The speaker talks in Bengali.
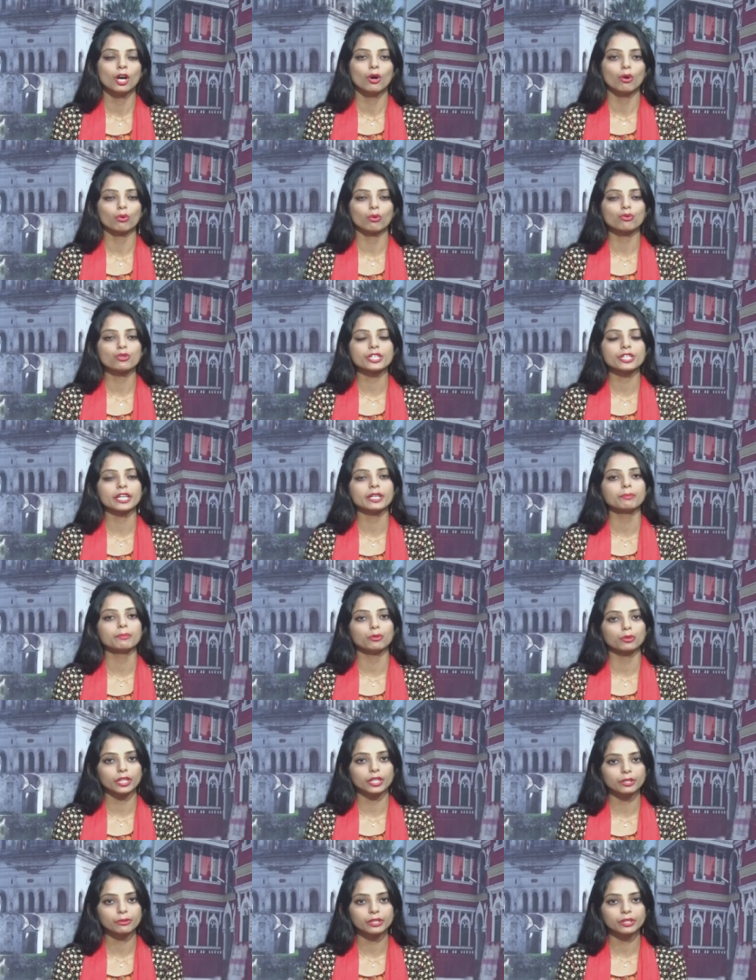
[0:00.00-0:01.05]
অনুষ্ঠানে
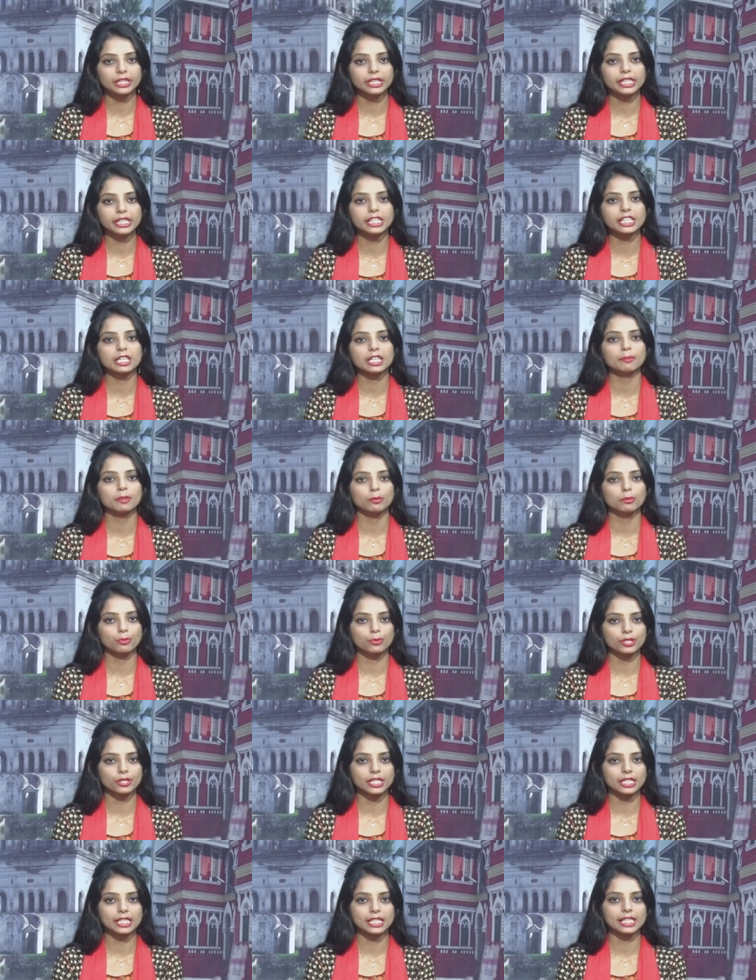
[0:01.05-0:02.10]
প্রধান অতিথি হিসেবে
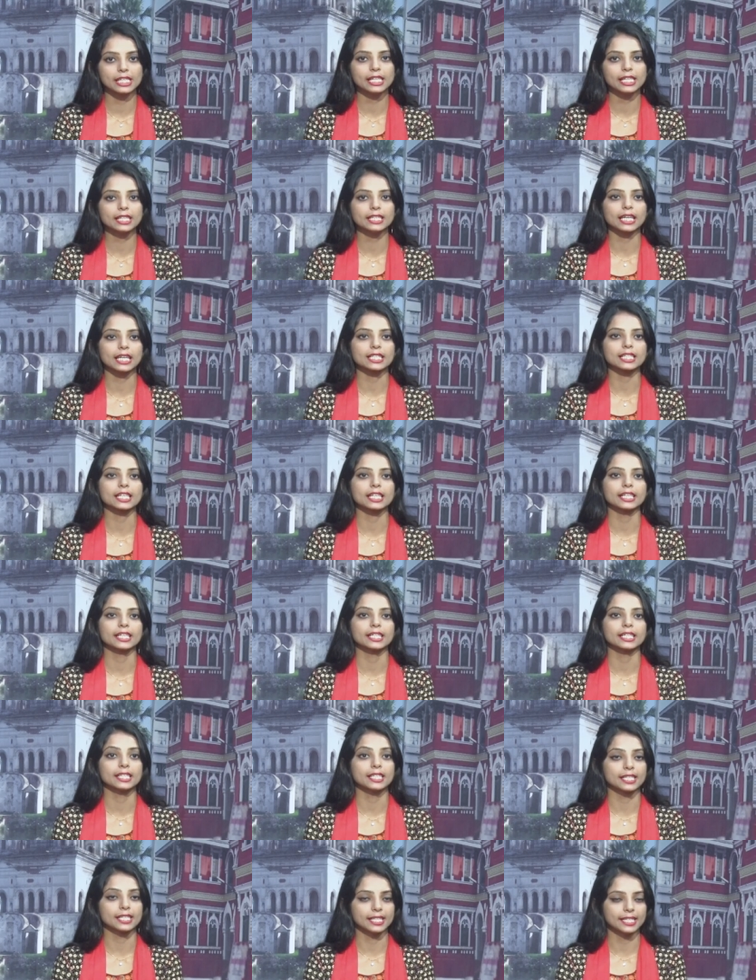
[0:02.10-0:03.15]
উপস্থিত ছিলেন রাজশাহী
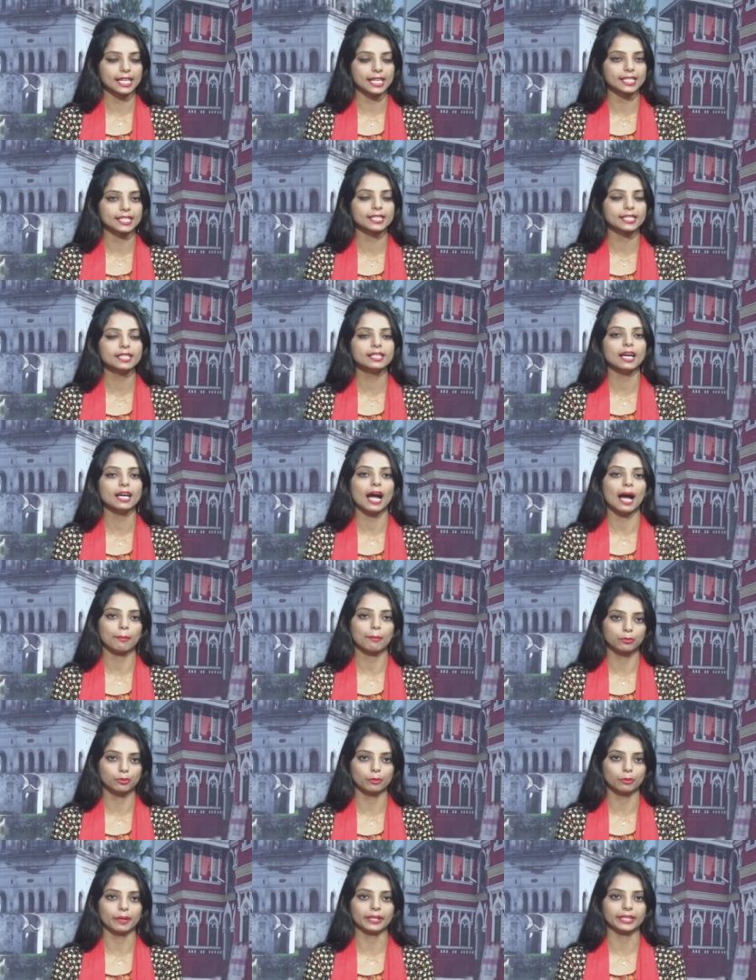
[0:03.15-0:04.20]
রেঞ্জের ডিআইজি
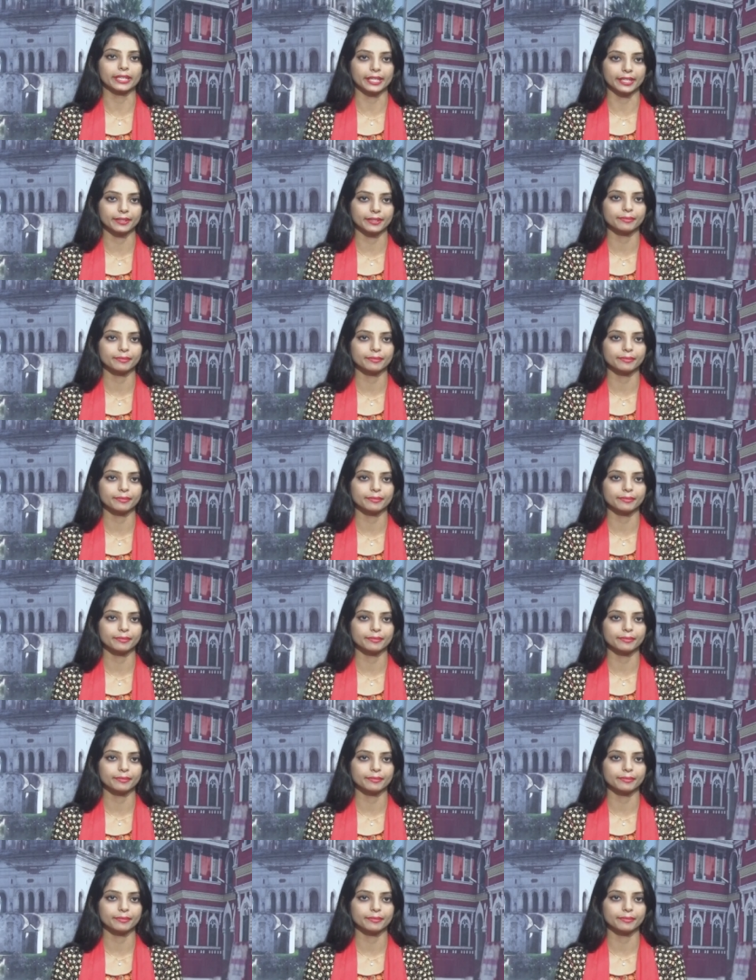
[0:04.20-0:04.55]
আব্দুল বাতেন